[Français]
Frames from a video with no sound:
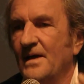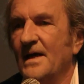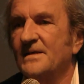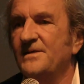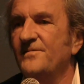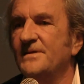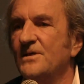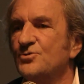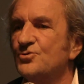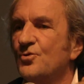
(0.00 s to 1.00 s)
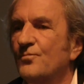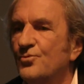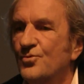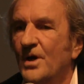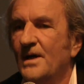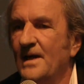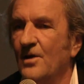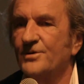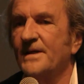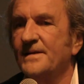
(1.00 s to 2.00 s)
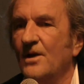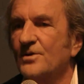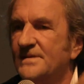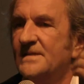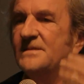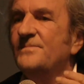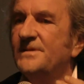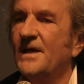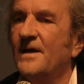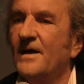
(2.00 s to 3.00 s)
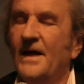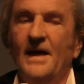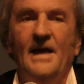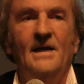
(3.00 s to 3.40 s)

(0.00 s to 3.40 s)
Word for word: l'activité jusqu'au bout. La retraite, alors, c'est le cimetière.